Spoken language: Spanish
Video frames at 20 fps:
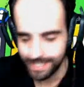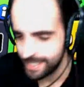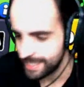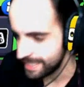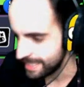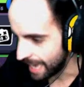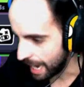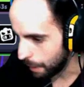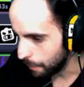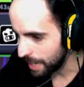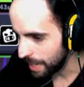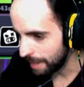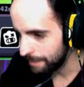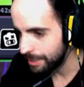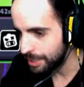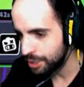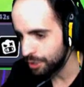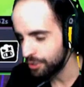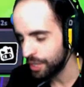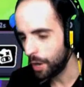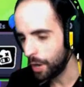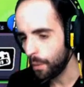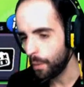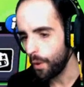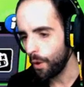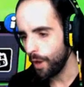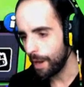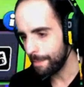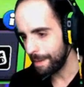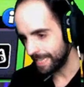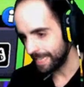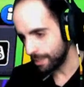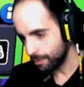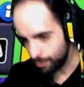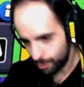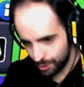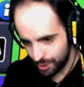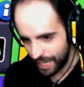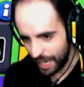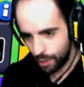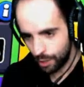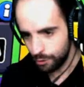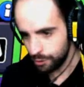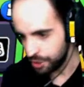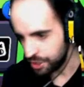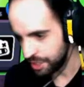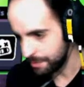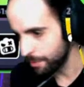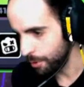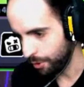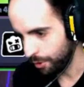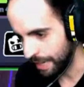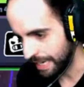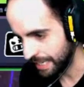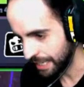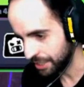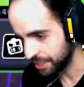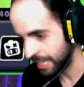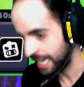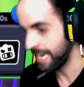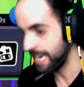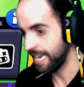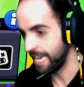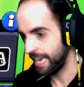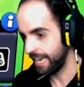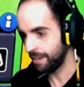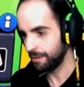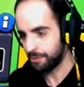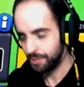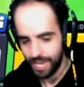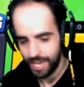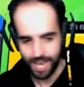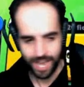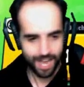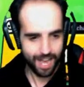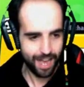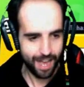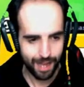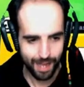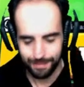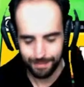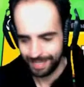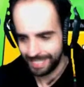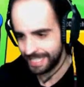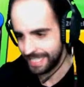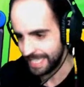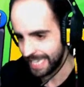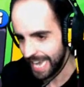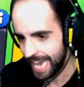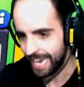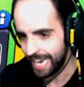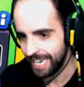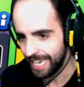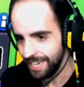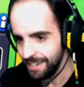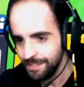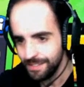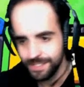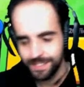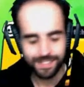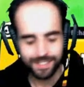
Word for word: da una visión del juego. Aparte, de tú estás rotísimo con esa Shelly, ¿eh? O sea, bestial, ¿eh?